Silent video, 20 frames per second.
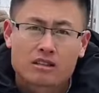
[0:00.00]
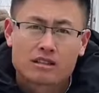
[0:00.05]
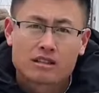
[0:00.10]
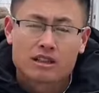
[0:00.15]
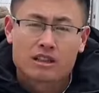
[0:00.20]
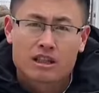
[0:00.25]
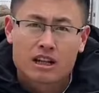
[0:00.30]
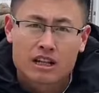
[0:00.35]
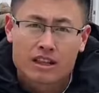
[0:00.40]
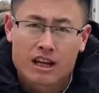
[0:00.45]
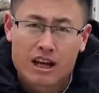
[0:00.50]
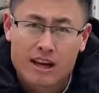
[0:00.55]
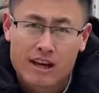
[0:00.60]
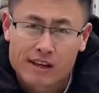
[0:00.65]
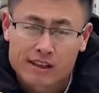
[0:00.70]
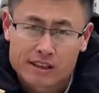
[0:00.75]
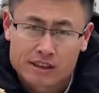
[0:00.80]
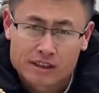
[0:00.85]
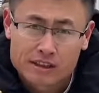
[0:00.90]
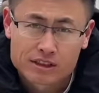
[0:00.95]
今天在
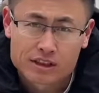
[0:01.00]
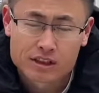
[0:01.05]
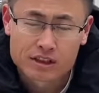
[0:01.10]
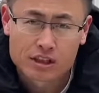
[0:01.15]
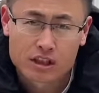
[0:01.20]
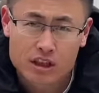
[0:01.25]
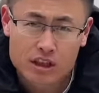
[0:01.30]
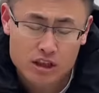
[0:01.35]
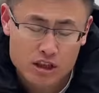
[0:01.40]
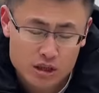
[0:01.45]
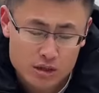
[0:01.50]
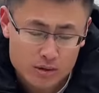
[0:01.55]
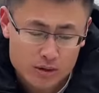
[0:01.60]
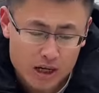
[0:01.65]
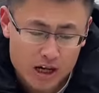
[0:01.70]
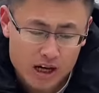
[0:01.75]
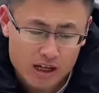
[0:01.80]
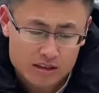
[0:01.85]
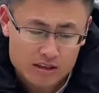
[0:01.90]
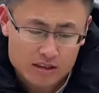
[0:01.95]
济宁泗水
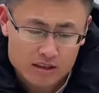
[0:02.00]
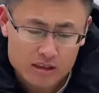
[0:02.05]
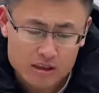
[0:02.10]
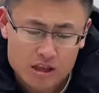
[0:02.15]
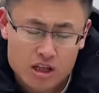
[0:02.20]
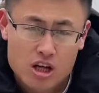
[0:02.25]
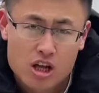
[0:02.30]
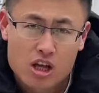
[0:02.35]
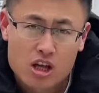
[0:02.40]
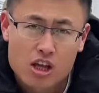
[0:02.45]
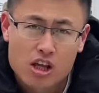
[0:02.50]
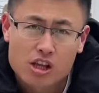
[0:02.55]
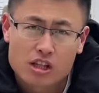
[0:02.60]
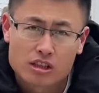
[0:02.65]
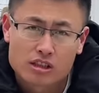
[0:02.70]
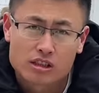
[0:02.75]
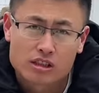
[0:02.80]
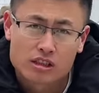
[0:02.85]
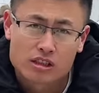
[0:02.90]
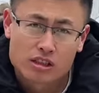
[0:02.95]
啊，吃
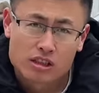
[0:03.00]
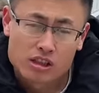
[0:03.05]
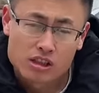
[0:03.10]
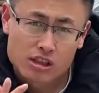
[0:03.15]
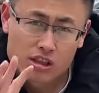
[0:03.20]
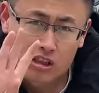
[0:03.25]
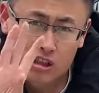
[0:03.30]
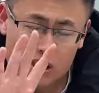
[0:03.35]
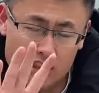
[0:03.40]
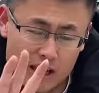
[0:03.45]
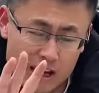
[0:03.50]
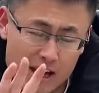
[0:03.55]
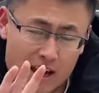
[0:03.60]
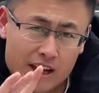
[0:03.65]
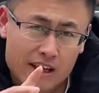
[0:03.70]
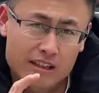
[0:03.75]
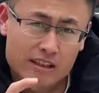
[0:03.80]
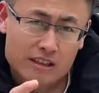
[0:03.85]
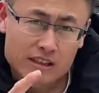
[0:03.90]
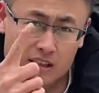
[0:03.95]
4菜
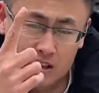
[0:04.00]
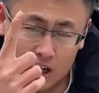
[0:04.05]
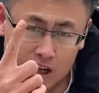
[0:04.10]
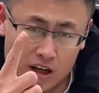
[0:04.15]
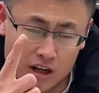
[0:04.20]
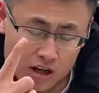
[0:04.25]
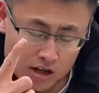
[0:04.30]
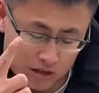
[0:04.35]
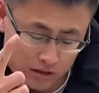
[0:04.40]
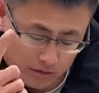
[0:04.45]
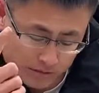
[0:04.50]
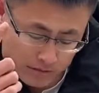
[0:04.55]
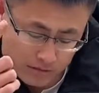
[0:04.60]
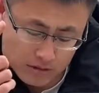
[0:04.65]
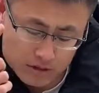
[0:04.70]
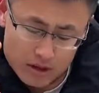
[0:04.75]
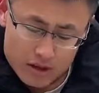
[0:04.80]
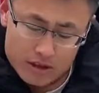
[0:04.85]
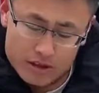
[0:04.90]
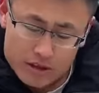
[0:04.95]
1汤，
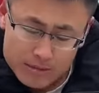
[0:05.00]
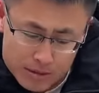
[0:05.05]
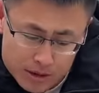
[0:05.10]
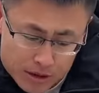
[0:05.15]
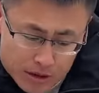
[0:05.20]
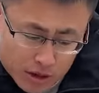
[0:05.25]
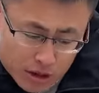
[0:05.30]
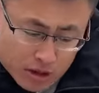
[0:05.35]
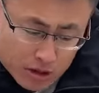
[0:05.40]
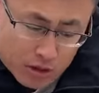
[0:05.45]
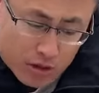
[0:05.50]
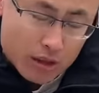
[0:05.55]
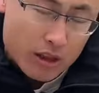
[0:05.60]
一杯小酒，